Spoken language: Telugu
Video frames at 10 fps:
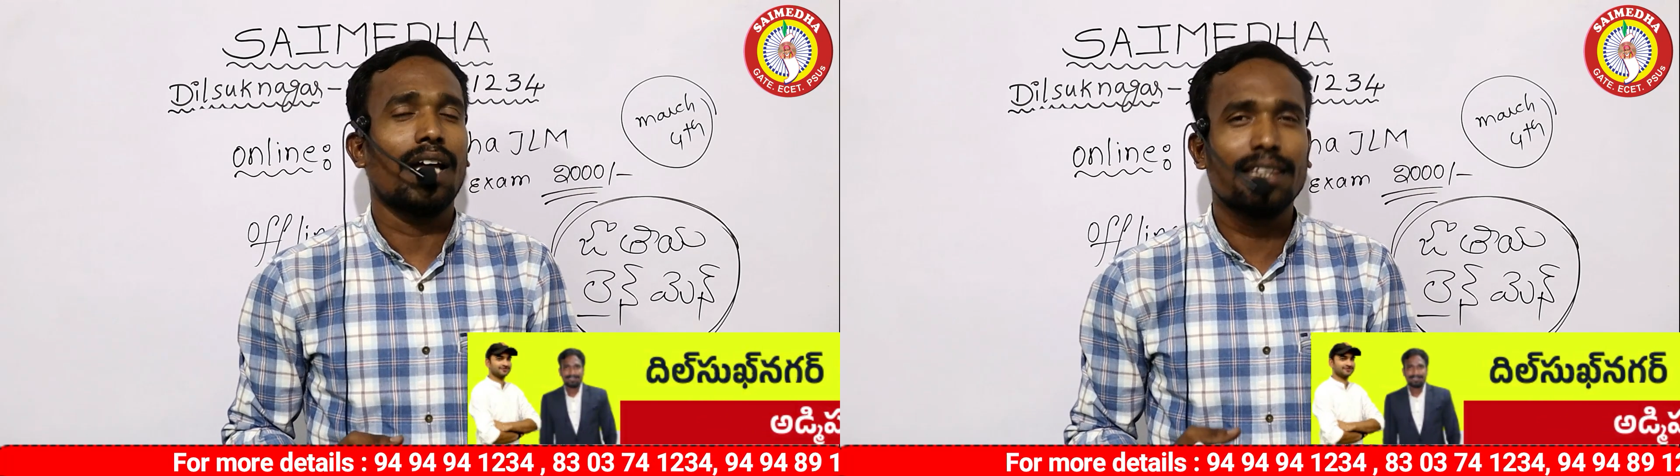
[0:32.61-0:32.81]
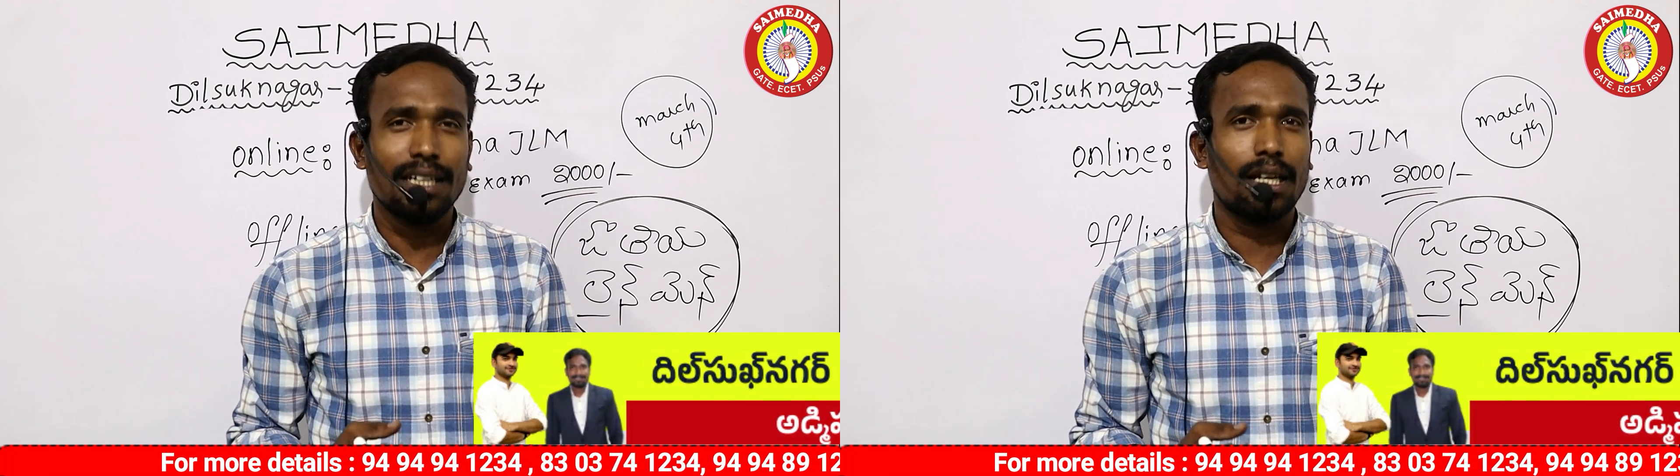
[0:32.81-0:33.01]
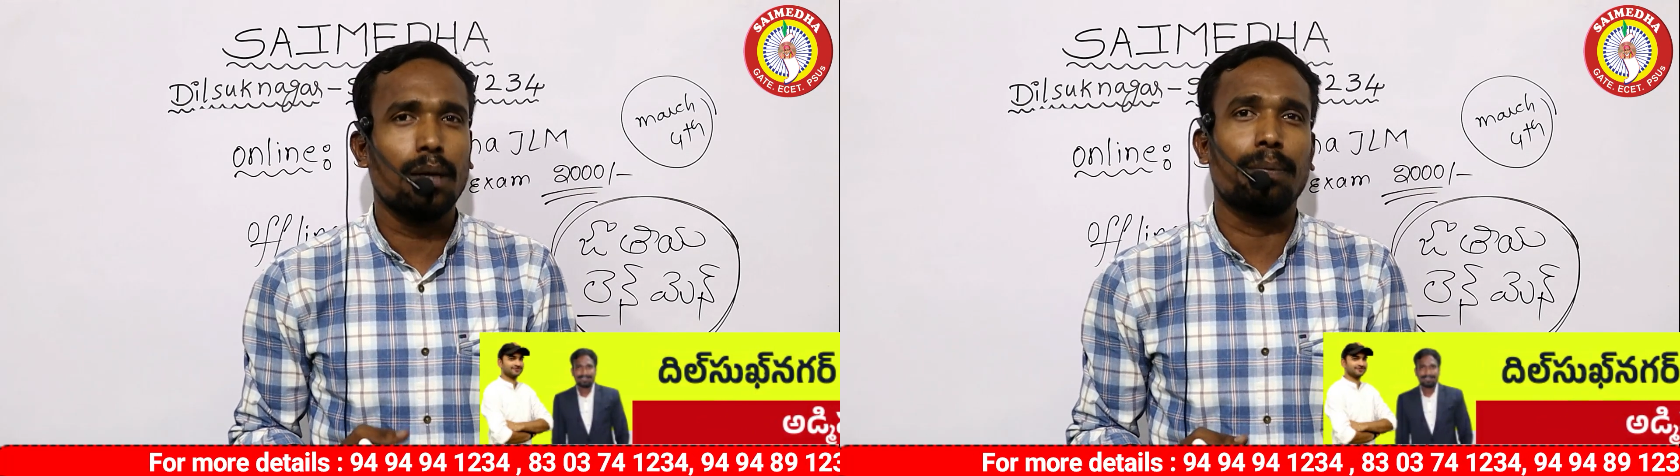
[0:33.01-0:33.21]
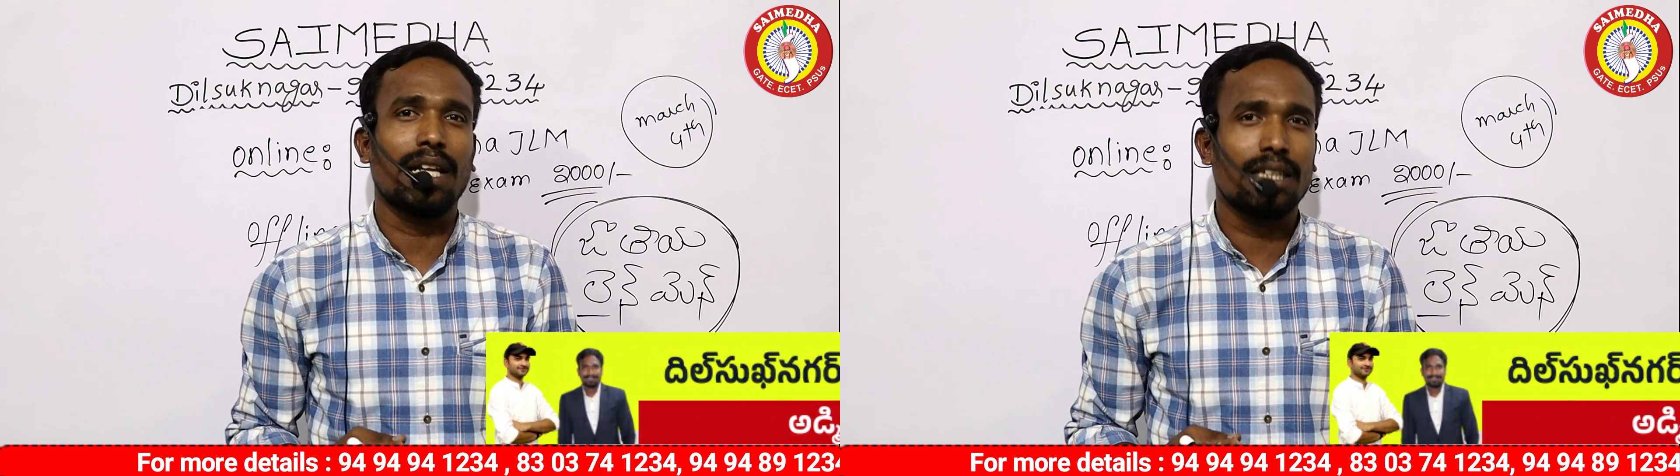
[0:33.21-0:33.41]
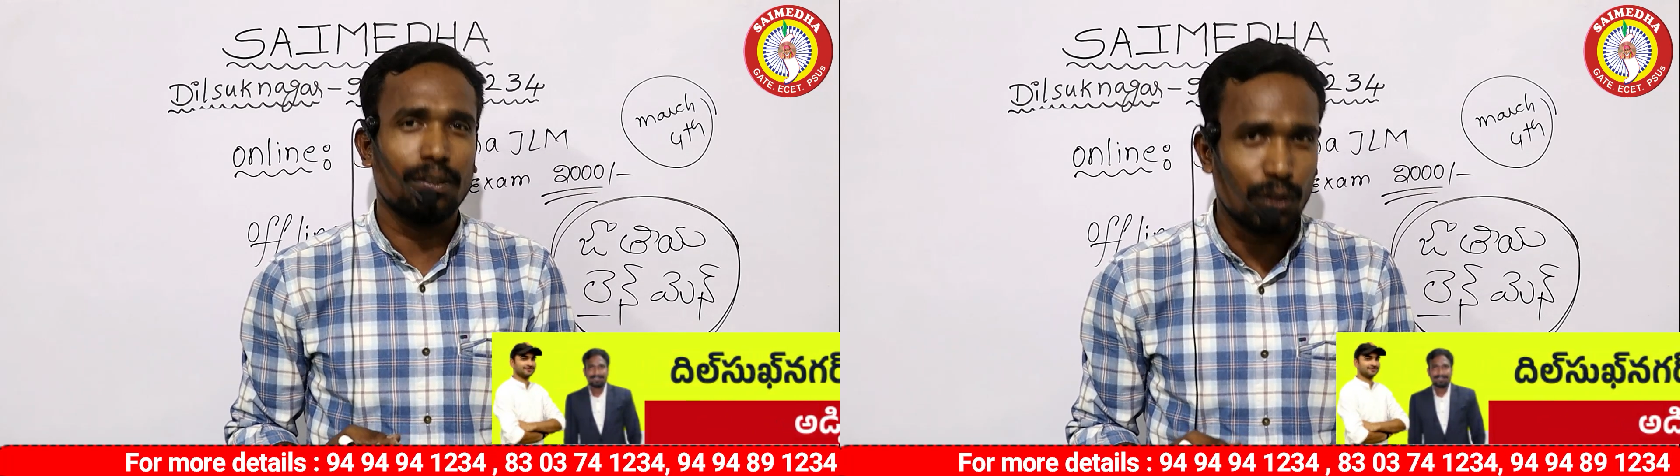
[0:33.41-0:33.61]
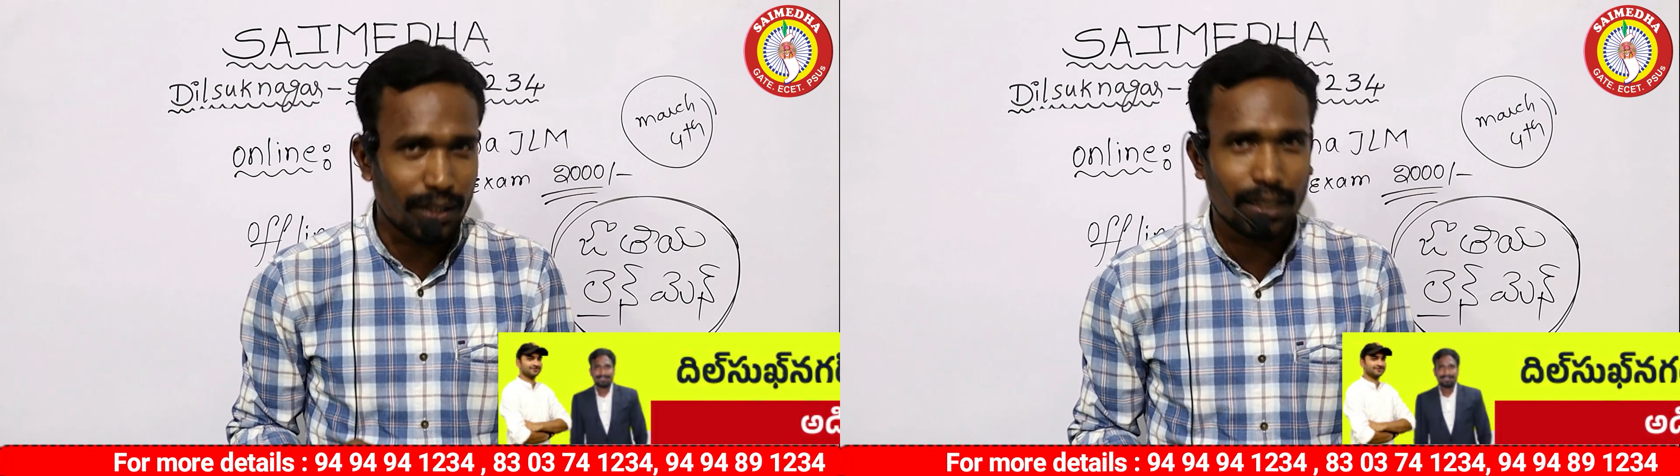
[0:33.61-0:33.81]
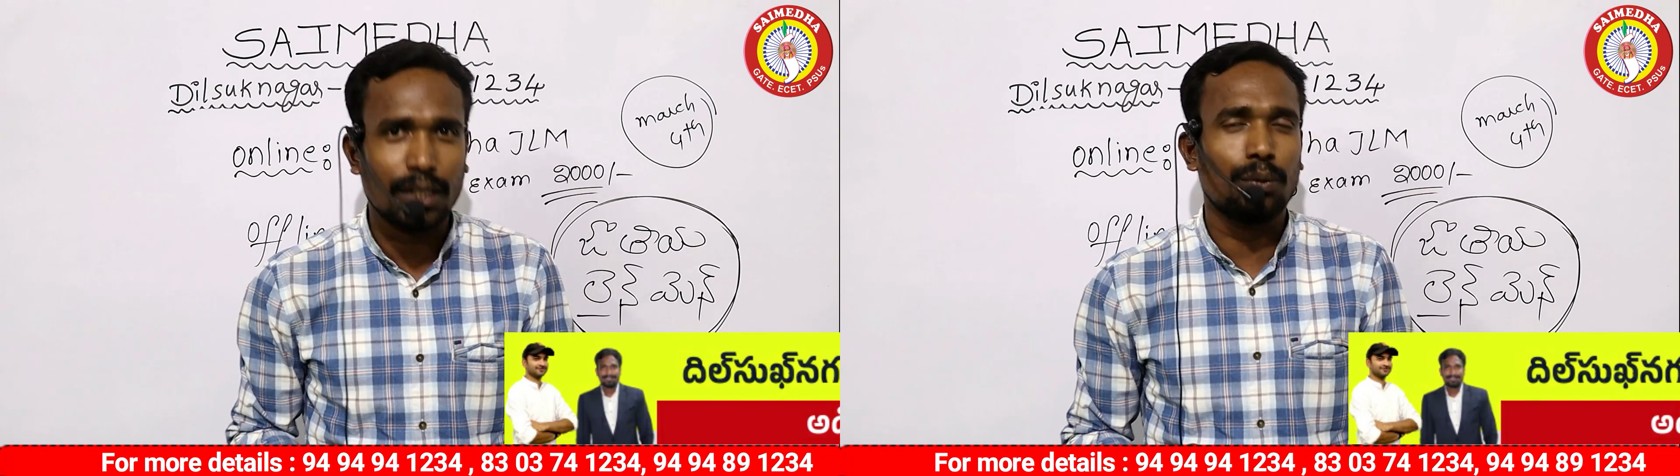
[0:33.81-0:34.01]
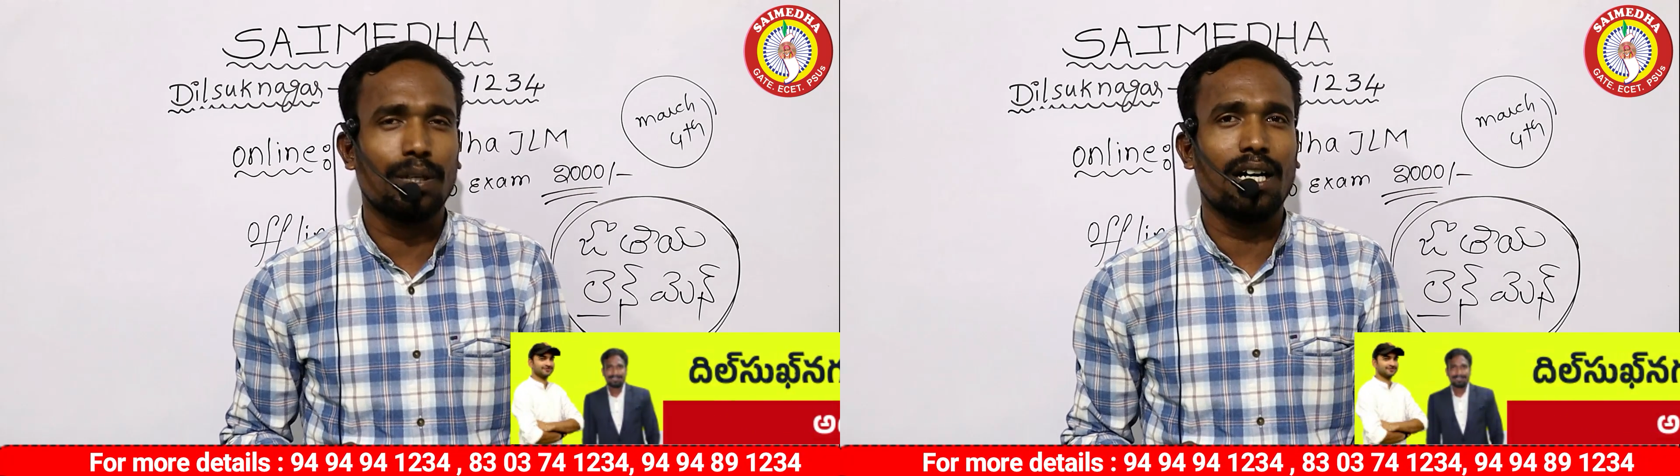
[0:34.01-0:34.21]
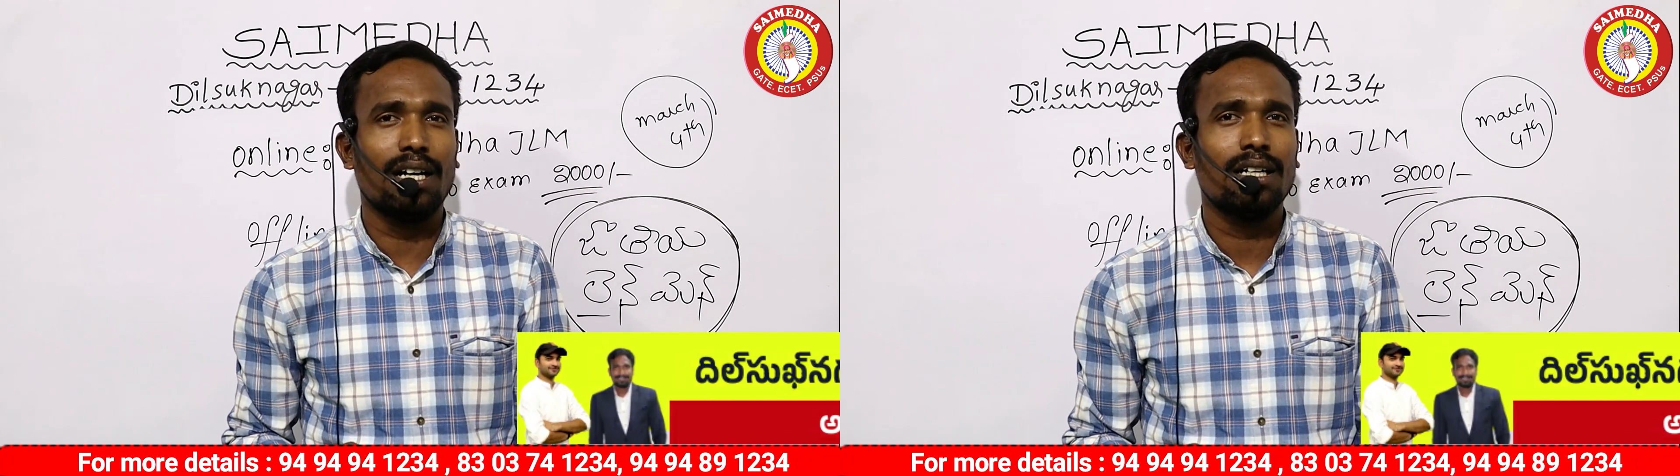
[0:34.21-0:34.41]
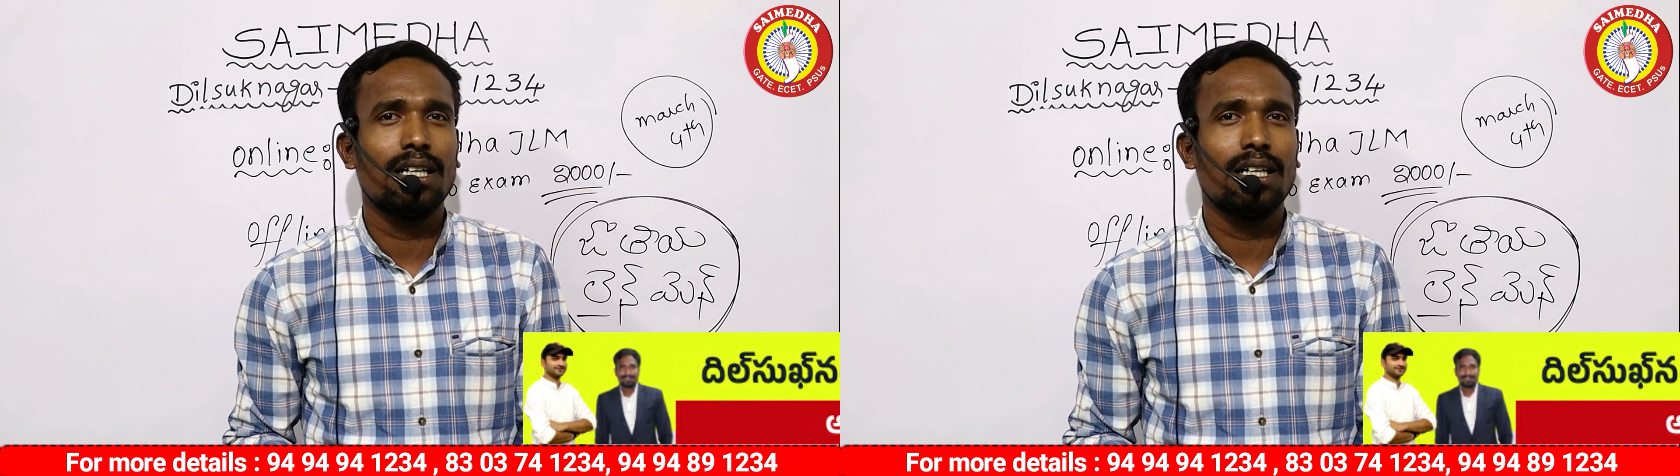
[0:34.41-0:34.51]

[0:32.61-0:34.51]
అందరికీ ప్రతి ఒక్కరికి కూడా